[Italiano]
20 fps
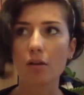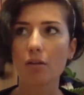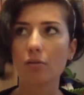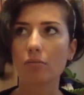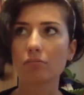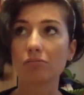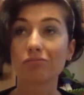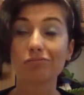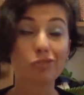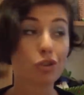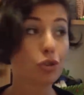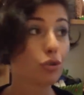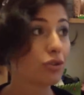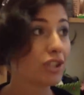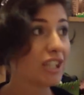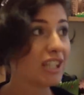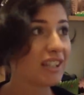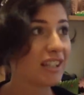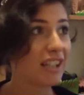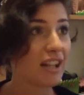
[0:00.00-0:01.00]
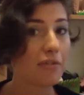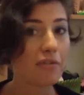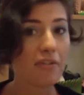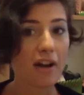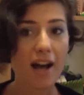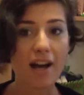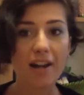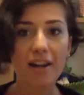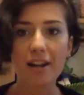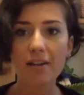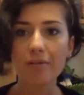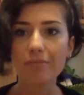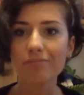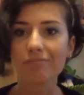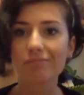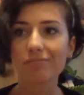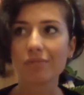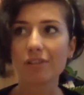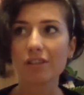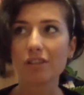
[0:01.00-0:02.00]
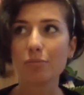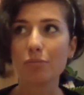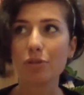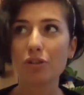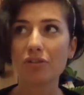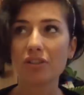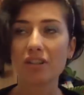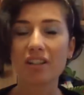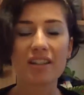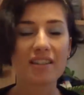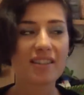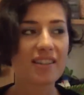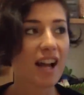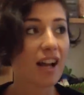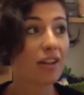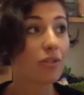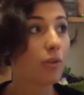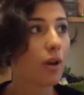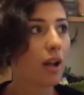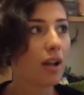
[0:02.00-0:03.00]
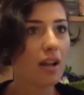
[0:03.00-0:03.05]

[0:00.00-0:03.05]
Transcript: ehm, non ho niente da fare, il mio fidanzato è